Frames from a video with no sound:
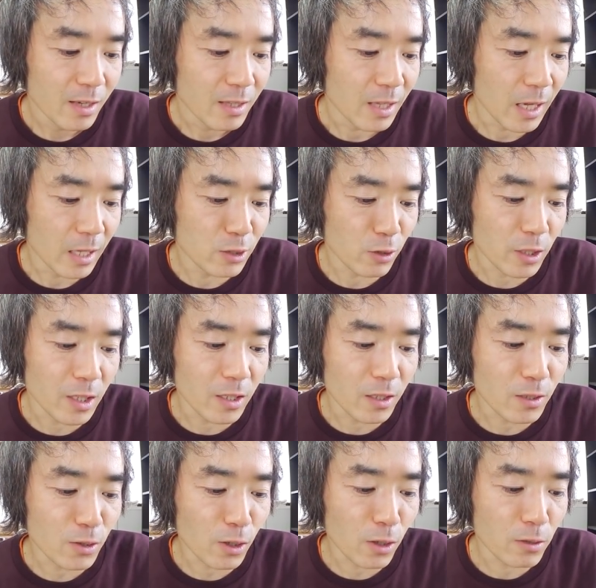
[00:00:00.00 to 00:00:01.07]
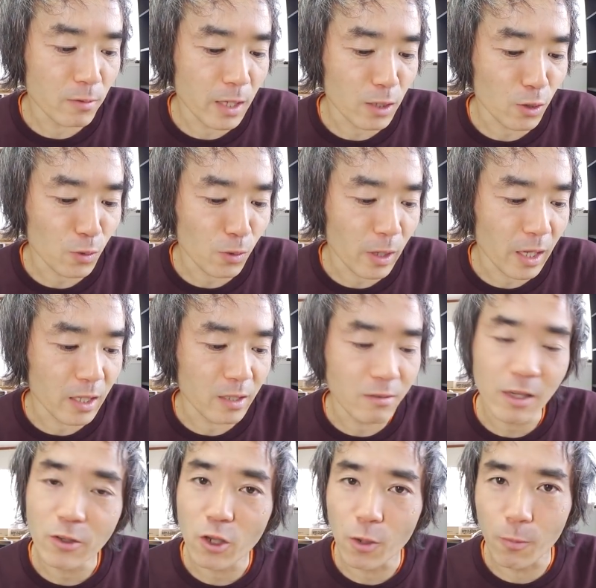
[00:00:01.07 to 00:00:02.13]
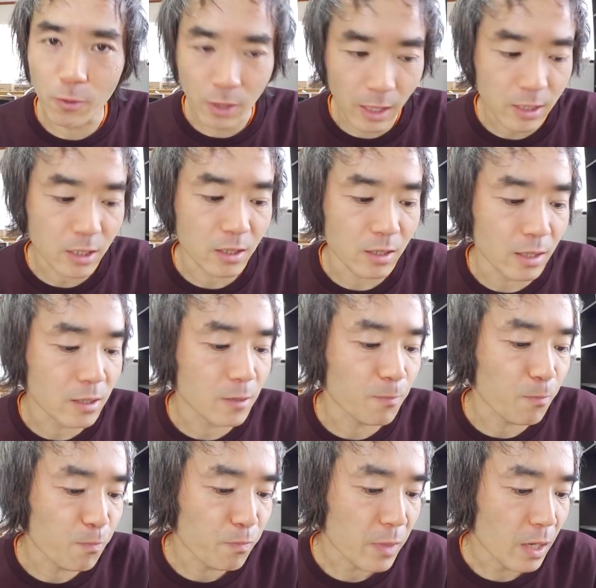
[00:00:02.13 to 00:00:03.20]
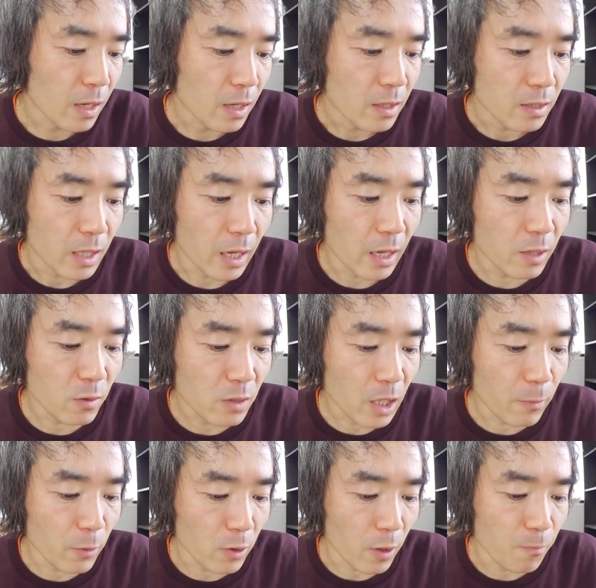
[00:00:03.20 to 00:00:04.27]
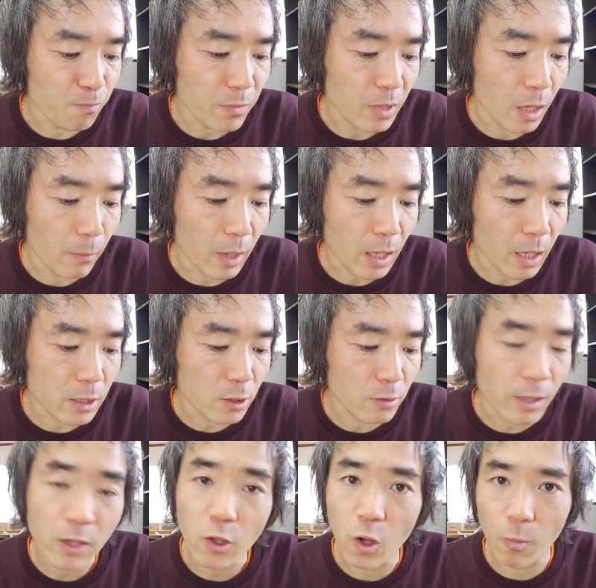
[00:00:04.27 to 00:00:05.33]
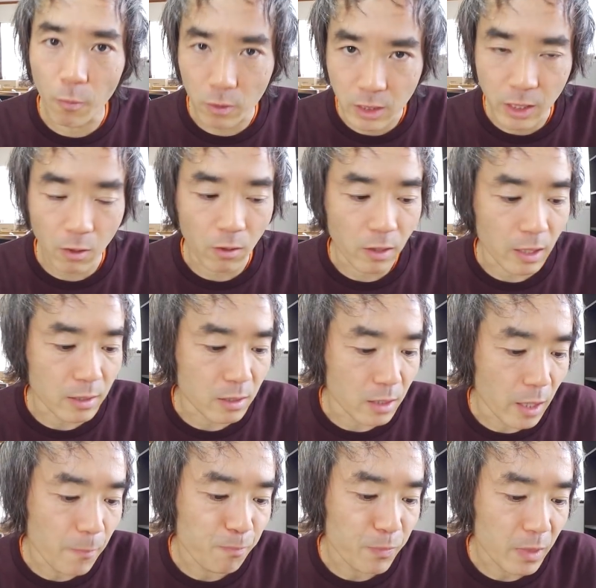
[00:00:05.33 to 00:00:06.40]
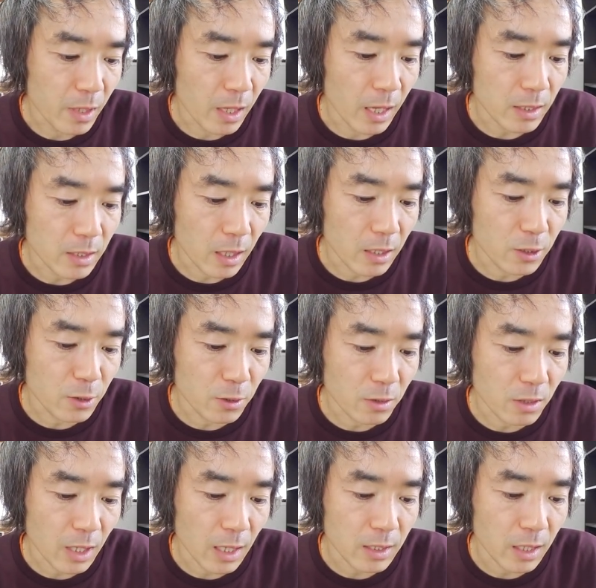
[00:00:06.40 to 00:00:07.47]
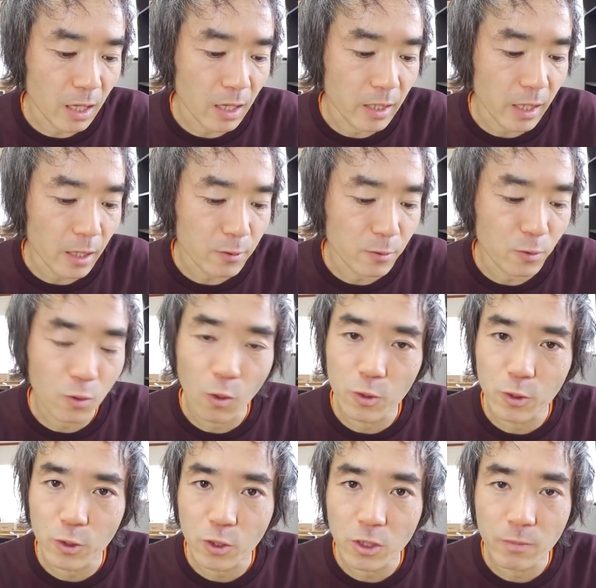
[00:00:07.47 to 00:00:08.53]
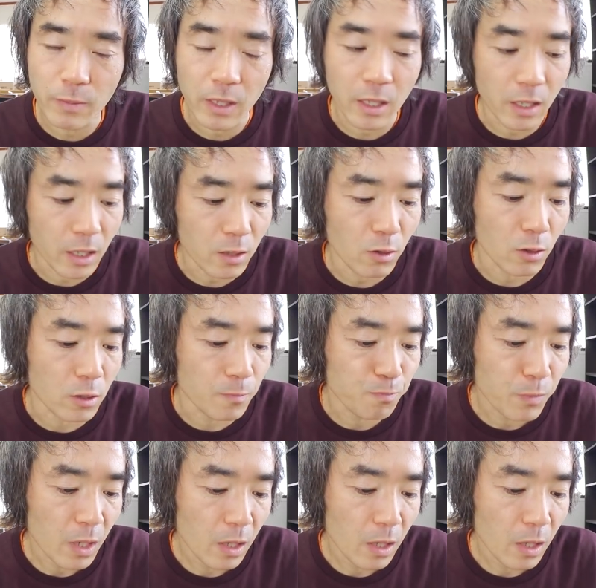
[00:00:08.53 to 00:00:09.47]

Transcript: で、ジョギングとウェイトトレーニングは今日もなしです。で、飲んだもの、生果汁は今日もゼロですね。で、野菜ジュースが 1150ml。